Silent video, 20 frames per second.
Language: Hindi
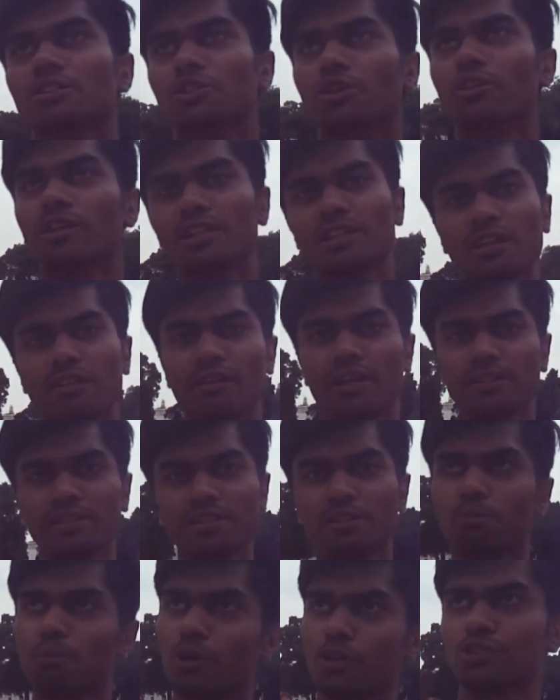छोटे
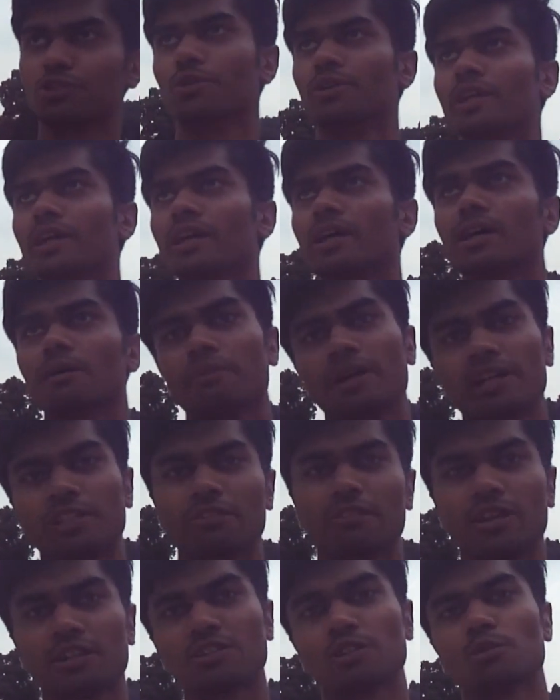दरवाजे तो बहुत छोटे बड़े
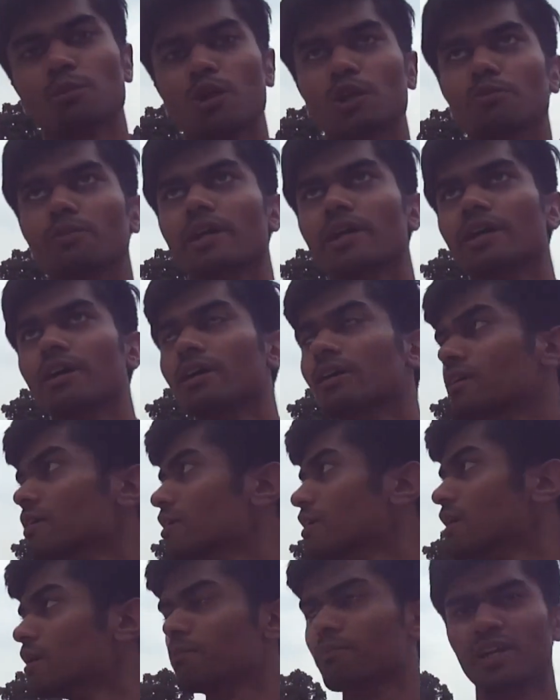दरवाजे तो बहुत बड़े
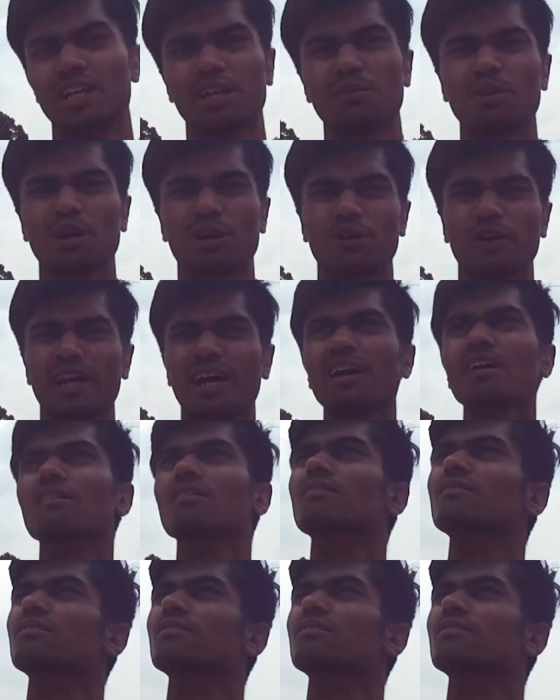मीडियम रखो यार